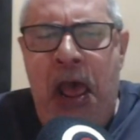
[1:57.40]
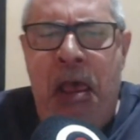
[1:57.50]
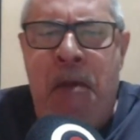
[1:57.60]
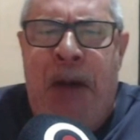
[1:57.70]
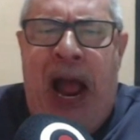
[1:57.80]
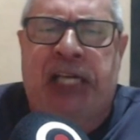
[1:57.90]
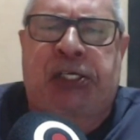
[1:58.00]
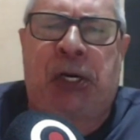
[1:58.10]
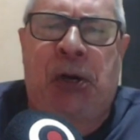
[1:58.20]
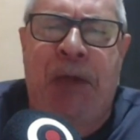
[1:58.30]
Ei,
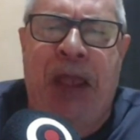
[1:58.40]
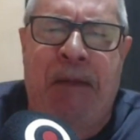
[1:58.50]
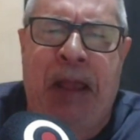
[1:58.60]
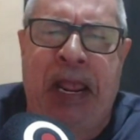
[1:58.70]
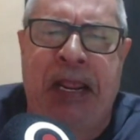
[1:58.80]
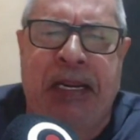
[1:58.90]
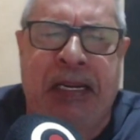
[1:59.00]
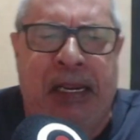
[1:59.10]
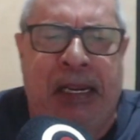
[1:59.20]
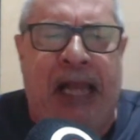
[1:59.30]
baixou mesmo,
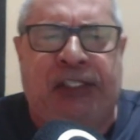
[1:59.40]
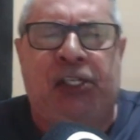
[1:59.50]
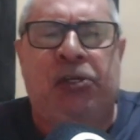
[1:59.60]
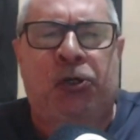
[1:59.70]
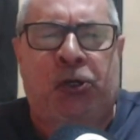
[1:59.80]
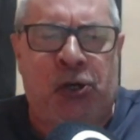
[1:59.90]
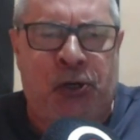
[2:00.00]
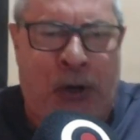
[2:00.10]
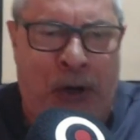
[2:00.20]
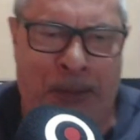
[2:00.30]
hein, Ratinho
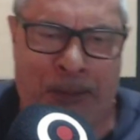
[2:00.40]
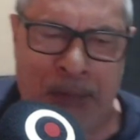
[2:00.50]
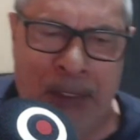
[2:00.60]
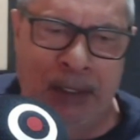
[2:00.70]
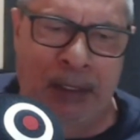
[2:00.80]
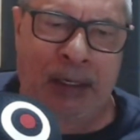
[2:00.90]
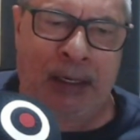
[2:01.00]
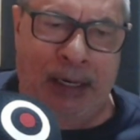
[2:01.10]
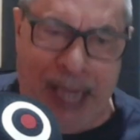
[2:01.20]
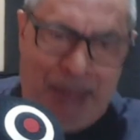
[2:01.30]
Júnior?
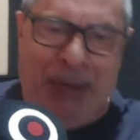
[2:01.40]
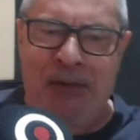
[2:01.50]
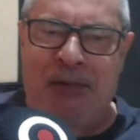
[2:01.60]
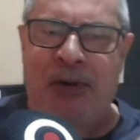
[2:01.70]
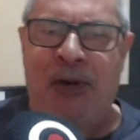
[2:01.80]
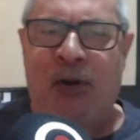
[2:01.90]
Lembram?